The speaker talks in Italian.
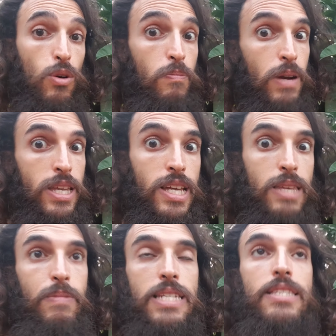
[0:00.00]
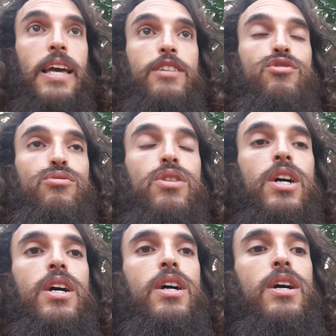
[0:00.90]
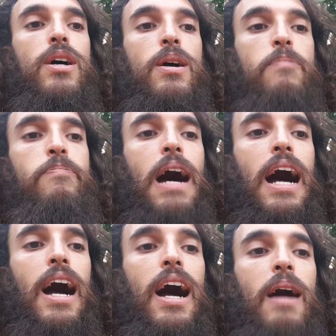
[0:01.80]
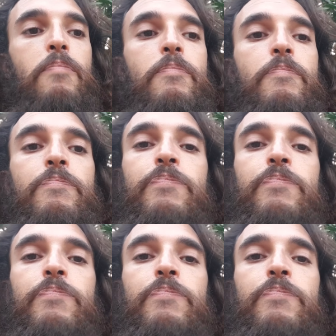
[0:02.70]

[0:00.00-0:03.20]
compagnia di me stesso. Ma mm,